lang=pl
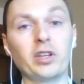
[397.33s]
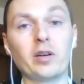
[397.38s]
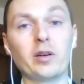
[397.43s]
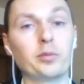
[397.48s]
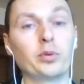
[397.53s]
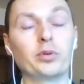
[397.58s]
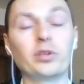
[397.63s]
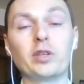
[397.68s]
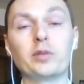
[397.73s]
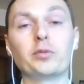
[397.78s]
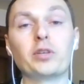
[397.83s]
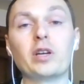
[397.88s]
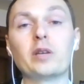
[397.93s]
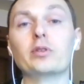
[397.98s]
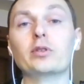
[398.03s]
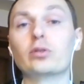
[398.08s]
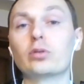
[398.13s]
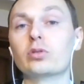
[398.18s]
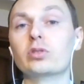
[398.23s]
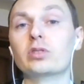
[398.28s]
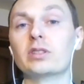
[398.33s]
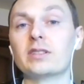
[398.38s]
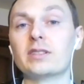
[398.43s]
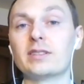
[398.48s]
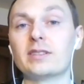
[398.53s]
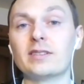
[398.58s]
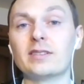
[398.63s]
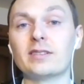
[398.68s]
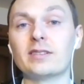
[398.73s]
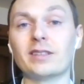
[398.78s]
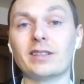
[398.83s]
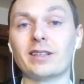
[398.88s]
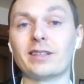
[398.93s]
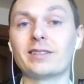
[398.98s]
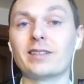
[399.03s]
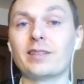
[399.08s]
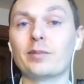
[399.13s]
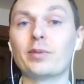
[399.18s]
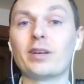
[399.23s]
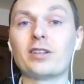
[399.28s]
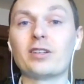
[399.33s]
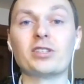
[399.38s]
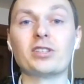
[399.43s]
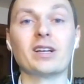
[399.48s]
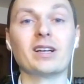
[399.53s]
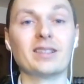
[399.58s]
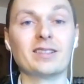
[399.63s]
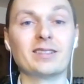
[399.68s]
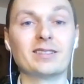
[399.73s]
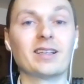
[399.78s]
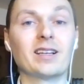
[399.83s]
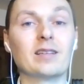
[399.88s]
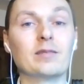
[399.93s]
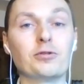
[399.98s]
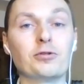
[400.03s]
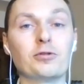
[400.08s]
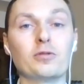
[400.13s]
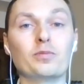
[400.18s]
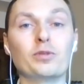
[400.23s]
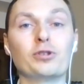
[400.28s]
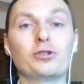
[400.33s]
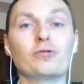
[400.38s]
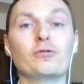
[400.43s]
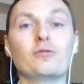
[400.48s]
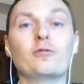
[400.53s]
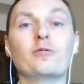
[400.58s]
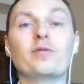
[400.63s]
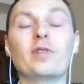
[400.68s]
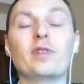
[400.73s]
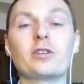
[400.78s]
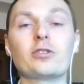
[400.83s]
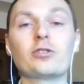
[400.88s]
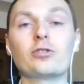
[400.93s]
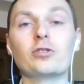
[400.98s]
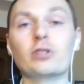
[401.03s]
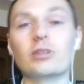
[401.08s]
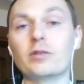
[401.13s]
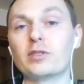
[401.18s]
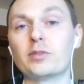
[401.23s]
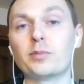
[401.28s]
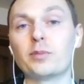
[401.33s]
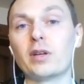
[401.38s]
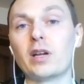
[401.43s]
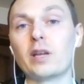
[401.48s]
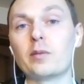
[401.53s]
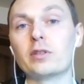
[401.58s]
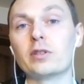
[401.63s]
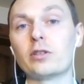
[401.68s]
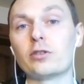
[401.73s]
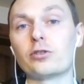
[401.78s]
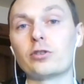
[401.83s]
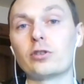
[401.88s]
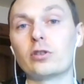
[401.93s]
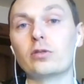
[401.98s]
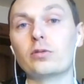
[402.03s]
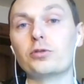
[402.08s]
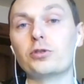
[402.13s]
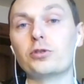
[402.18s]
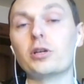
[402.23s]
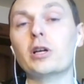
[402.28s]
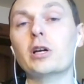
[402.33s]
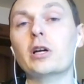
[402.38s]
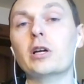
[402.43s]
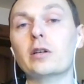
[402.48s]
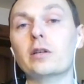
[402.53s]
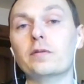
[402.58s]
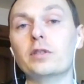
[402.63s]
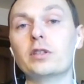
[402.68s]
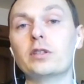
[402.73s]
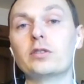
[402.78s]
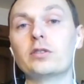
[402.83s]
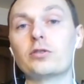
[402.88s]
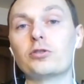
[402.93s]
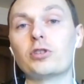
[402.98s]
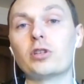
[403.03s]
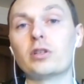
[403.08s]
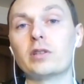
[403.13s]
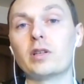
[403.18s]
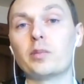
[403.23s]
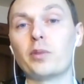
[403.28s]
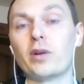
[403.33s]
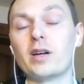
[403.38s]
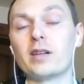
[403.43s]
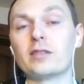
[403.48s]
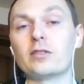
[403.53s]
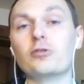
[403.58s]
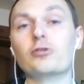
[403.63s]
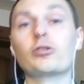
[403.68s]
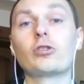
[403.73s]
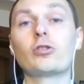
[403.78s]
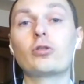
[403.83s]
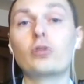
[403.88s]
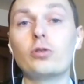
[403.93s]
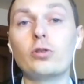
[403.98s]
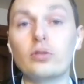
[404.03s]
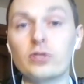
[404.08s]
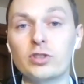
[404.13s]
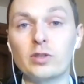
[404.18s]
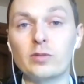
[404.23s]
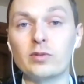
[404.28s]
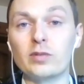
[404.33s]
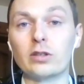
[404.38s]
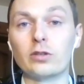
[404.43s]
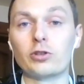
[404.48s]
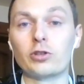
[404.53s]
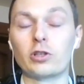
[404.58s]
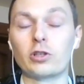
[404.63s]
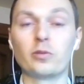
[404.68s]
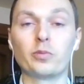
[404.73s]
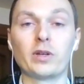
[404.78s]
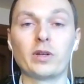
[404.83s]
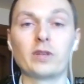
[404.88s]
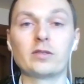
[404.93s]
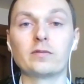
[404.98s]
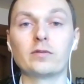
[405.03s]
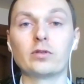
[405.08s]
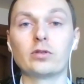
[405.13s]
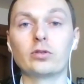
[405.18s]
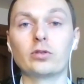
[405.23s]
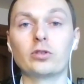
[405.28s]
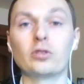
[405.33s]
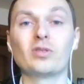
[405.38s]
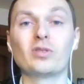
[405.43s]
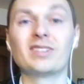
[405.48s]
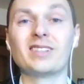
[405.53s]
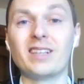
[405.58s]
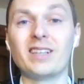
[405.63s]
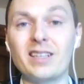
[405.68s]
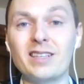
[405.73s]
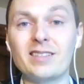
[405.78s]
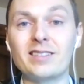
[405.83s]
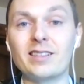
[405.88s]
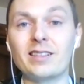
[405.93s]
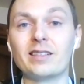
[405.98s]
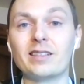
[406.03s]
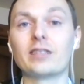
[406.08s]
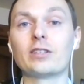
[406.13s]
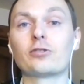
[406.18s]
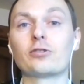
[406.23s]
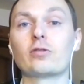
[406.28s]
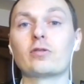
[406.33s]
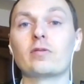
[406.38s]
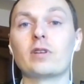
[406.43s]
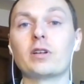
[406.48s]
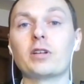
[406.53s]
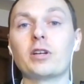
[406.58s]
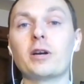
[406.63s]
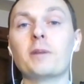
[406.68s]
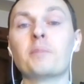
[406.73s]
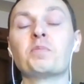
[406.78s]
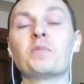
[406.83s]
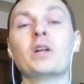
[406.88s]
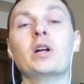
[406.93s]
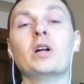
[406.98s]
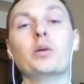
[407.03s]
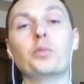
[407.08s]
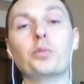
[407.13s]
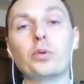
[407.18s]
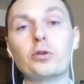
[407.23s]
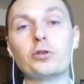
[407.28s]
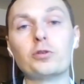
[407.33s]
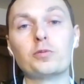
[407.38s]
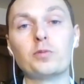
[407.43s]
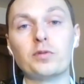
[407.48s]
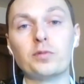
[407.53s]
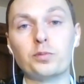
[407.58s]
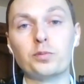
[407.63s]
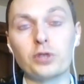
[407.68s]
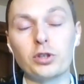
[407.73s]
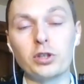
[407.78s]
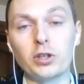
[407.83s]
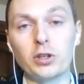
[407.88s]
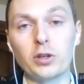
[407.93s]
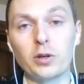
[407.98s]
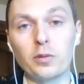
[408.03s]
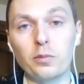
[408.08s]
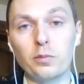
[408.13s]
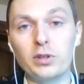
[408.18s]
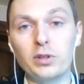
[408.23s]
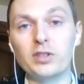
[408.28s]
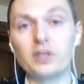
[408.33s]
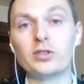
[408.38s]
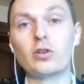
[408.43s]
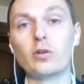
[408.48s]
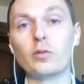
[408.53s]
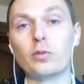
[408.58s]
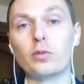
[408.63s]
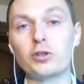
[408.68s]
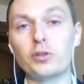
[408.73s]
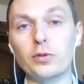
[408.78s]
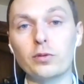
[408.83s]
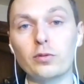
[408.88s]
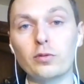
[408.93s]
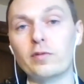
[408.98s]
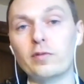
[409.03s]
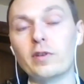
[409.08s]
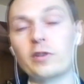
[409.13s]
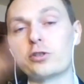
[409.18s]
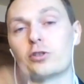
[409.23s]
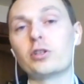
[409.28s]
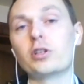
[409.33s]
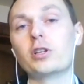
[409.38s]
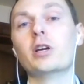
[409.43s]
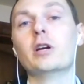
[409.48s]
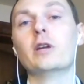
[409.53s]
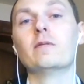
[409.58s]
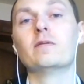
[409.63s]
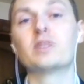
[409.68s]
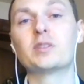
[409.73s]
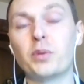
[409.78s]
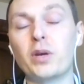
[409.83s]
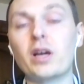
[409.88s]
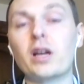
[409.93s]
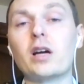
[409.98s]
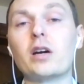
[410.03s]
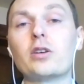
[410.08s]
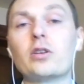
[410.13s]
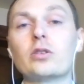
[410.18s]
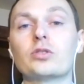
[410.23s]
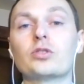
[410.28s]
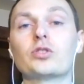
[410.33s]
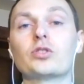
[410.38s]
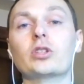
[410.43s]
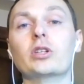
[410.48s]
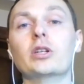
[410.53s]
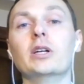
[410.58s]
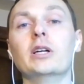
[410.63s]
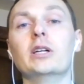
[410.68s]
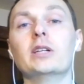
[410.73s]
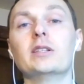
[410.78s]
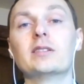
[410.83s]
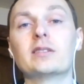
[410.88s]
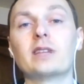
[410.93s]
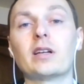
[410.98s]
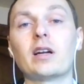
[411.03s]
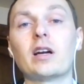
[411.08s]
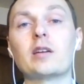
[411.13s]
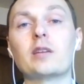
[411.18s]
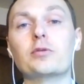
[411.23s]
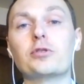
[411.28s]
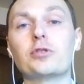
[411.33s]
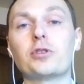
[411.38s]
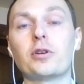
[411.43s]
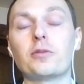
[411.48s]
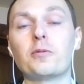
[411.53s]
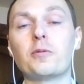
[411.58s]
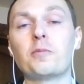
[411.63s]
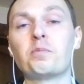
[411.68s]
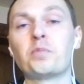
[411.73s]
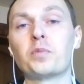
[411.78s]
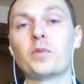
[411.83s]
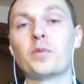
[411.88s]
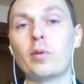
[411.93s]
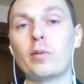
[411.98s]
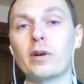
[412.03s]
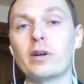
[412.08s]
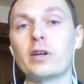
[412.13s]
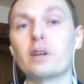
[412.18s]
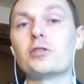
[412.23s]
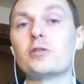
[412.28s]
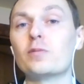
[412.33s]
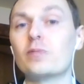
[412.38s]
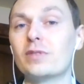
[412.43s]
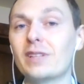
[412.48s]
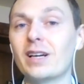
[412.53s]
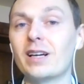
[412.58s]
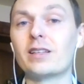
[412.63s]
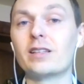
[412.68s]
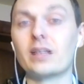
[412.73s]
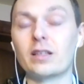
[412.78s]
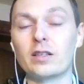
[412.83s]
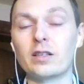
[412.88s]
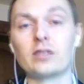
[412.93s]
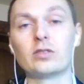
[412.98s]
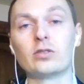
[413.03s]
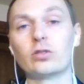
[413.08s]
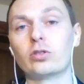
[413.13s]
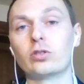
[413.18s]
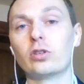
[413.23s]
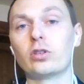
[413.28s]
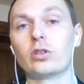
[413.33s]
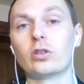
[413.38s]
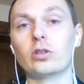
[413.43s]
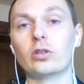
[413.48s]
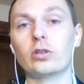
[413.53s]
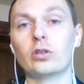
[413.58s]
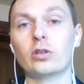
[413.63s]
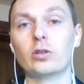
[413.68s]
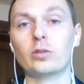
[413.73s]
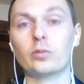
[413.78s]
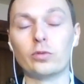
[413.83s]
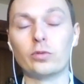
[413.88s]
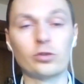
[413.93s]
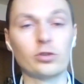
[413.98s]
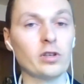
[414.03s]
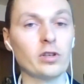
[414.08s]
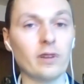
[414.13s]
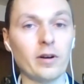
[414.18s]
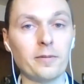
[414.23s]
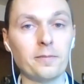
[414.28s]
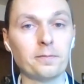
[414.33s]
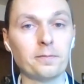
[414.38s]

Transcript: podejmujemy trudne decyzje jak najbardziej, ale staramy się być uważni i wspieramy naszych ludzi w ich codziennej pracy, dziękując im za to, że tę pracę wykonują, za ich zaangażowanie. Bądźmy przy nich blisko, bądźmy uważni, wspierający, starajmy się pomagać im tak, jak jest to tylko możliwe.